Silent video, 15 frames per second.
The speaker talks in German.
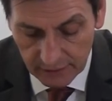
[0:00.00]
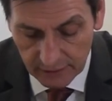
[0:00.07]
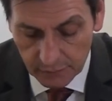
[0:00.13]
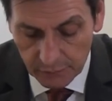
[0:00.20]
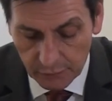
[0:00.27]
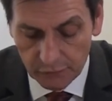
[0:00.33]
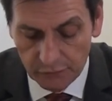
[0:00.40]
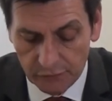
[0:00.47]

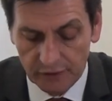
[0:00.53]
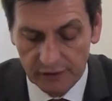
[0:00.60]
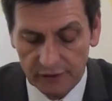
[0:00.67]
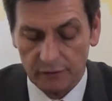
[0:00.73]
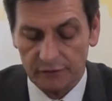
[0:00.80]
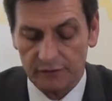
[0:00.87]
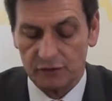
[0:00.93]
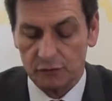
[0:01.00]
Prüfungen
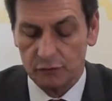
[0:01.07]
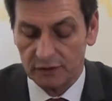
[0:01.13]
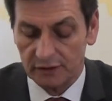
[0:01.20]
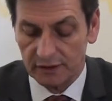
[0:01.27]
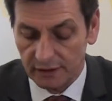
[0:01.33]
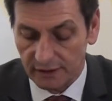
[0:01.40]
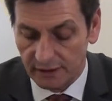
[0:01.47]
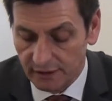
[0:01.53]
auf Ersuchen
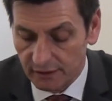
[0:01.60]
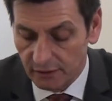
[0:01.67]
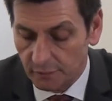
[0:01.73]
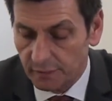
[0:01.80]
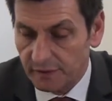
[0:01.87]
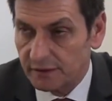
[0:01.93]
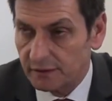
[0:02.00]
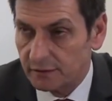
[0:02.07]
der Regierung
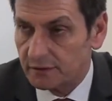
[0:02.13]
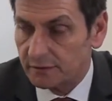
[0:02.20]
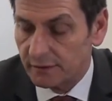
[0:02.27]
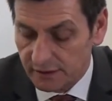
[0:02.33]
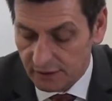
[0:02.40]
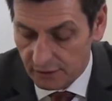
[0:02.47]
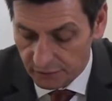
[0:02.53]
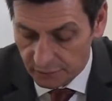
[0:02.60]

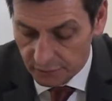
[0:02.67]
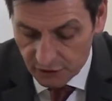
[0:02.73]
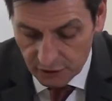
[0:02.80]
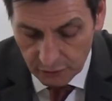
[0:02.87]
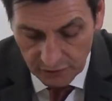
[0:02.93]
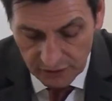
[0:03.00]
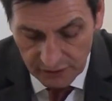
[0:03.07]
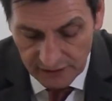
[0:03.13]
bzw. auf
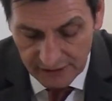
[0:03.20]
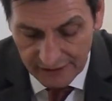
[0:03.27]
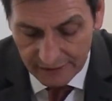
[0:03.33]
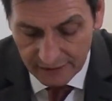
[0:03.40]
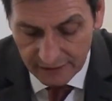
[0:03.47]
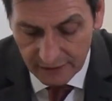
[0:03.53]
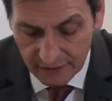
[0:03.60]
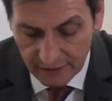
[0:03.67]
Beschluss des
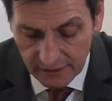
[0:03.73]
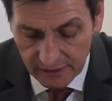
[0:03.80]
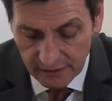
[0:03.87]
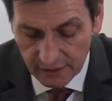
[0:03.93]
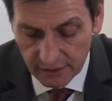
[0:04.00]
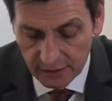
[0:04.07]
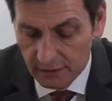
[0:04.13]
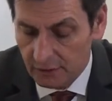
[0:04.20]
Landtages
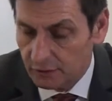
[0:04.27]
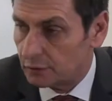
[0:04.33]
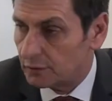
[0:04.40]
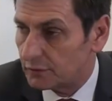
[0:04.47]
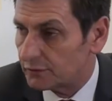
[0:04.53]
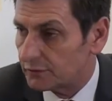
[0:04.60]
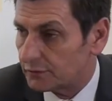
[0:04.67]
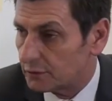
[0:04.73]

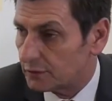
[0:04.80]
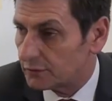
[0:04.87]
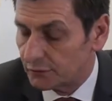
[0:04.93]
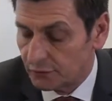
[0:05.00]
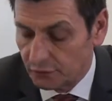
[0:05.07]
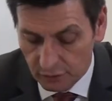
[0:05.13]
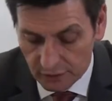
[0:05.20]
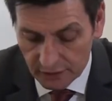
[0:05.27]
dürf,
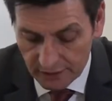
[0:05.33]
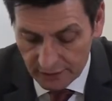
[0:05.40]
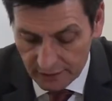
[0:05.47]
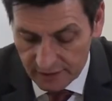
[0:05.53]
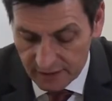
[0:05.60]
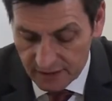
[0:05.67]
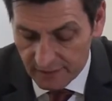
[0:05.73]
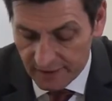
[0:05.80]
dürfen nur je
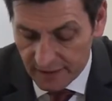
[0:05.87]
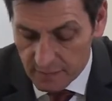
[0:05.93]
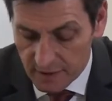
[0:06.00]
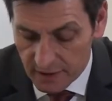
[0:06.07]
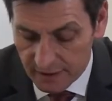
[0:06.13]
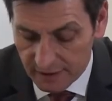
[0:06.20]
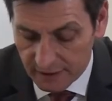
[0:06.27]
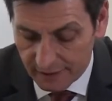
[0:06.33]

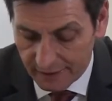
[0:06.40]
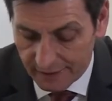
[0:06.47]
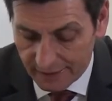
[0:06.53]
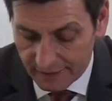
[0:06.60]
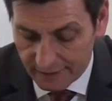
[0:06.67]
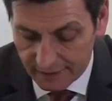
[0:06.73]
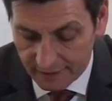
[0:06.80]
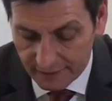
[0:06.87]
zweimal jährlich
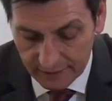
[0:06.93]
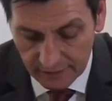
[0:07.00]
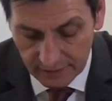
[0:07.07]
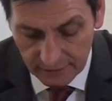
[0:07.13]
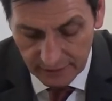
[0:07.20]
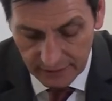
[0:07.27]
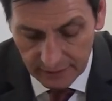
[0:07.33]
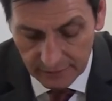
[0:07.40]
eingeleitet
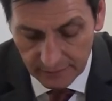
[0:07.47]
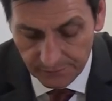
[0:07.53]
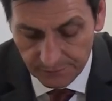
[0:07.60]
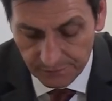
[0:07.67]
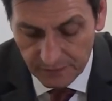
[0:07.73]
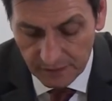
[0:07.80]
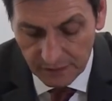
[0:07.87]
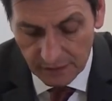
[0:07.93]
werden.
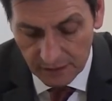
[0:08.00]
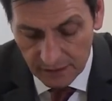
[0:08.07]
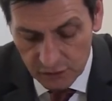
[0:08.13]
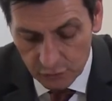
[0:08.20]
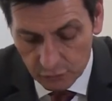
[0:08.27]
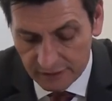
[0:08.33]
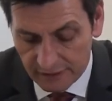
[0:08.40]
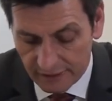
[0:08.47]

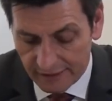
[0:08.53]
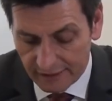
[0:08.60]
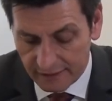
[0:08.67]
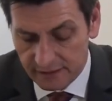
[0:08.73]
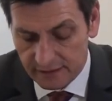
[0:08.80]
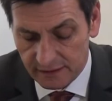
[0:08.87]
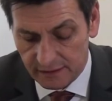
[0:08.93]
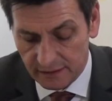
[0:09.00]
Ersuchen der
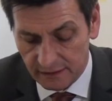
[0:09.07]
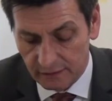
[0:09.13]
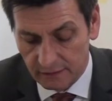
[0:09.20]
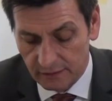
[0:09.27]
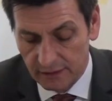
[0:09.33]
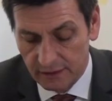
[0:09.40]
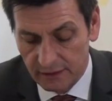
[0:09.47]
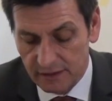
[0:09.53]
Landesregierung
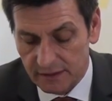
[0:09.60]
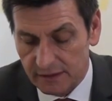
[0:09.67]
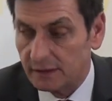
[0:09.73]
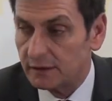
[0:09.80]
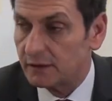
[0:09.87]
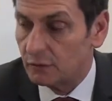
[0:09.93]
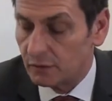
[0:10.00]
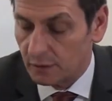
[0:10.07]

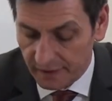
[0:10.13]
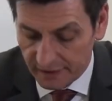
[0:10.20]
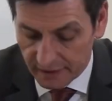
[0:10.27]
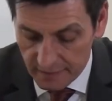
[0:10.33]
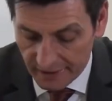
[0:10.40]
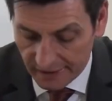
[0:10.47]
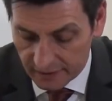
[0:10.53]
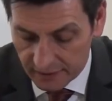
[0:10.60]
sind nur bei
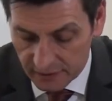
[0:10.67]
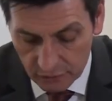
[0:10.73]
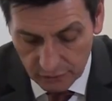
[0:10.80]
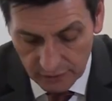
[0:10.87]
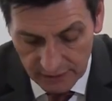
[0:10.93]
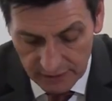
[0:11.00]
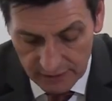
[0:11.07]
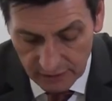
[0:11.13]
Gemeinden
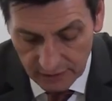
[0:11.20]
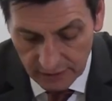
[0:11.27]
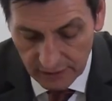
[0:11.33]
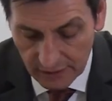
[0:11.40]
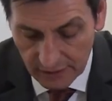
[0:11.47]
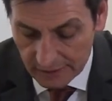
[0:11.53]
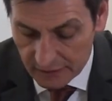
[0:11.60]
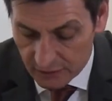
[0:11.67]
zulässig,
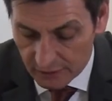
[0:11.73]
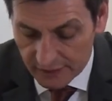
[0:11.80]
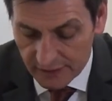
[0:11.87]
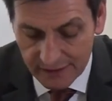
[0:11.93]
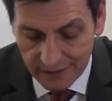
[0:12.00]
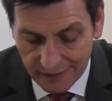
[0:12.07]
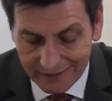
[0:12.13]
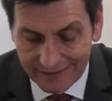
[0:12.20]

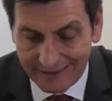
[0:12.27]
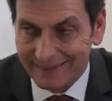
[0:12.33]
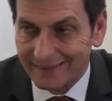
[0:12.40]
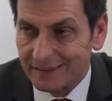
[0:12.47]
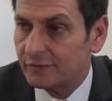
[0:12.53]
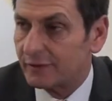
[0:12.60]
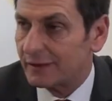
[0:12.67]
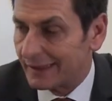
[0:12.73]
zulässig in
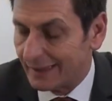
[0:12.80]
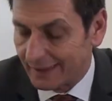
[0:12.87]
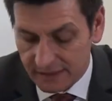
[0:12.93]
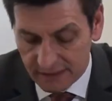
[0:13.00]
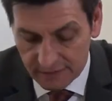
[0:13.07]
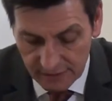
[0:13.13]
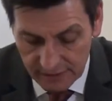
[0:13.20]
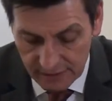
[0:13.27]
denen
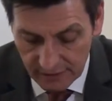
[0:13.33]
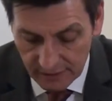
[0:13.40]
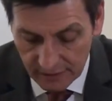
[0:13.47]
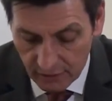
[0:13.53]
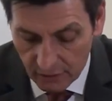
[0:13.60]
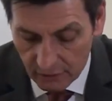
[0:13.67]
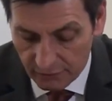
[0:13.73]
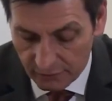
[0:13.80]
vergleichsweise
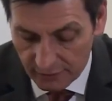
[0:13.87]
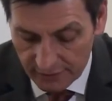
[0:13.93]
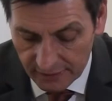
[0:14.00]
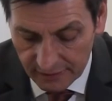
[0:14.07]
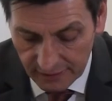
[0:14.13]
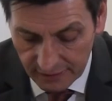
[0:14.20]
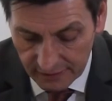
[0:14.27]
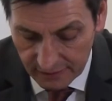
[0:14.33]

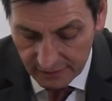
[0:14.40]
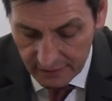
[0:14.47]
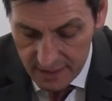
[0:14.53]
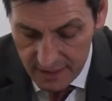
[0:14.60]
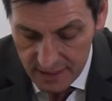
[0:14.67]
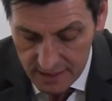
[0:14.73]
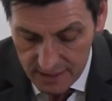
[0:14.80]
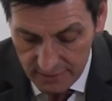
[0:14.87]
Auffälligkeiten
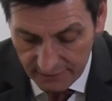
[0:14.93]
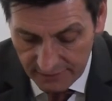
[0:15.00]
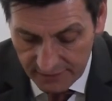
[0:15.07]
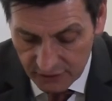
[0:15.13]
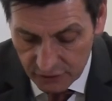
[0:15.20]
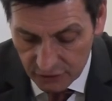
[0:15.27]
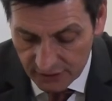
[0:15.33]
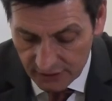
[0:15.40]

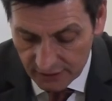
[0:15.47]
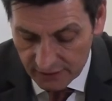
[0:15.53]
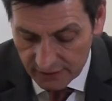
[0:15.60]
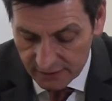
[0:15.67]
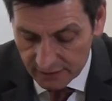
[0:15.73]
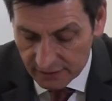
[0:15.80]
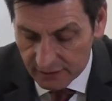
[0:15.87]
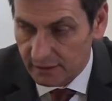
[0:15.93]
festzustellen
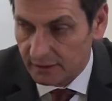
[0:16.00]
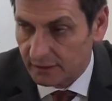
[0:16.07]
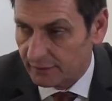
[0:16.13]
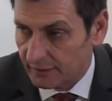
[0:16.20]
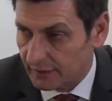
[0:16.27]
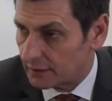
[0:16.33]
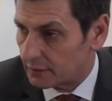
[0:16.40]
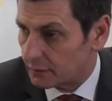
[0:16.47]
sind,
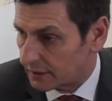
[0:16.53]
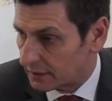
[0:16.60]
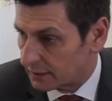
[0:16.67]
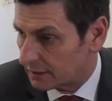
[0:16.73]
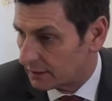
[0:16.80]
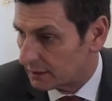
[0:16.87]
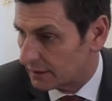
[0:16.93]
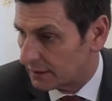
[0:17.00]
Entwicklungen,
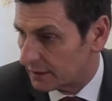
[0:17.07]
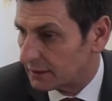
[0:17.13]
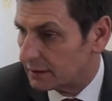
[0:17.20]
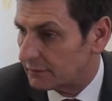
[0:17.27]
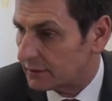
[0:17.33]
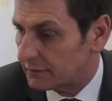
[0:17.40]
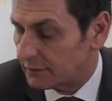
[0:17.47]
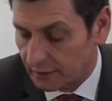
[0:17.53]

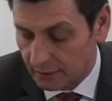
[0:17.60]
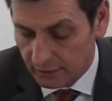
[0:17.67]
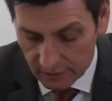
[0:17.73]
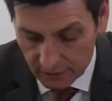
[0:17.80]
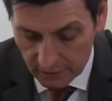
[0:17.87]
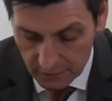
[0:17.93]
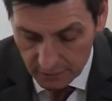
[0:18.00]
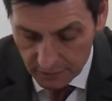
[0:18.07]

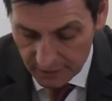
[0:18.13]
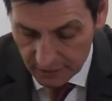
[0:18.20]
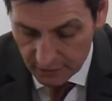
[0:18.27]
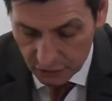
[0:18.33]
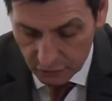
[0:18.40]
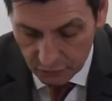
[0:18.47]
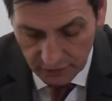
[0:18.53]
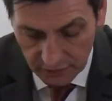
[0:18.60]
Negativentwicklungen bei
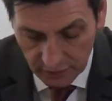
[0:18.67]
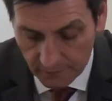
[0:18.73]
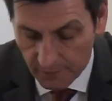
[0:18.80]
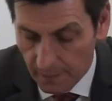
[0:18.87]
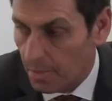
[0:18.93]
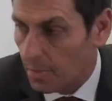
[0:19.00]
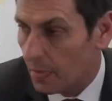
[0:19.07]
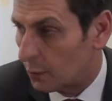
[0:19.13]
Schulden
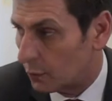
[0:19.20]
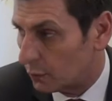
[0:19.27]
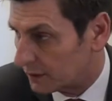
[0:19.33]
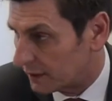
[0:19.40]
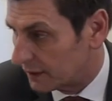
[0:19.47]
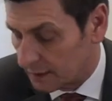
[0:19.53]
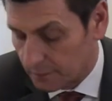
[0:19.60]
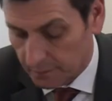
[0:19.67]

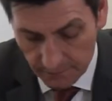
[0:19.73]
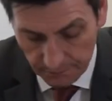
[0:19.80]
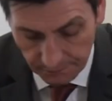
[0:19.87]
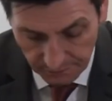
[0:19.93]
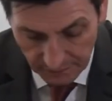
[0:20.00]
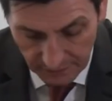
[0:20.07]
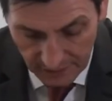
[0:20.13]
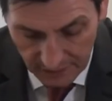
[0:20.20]
oder eben
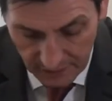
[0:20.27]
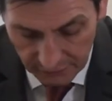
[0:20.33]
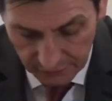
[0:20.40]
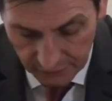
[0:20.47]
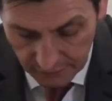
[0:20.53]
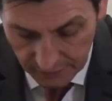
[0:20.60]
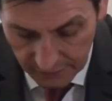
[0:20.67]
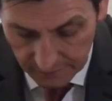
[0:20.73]

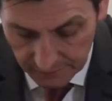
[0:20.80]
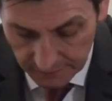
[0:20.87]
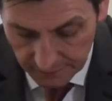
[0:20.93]
Haftungen.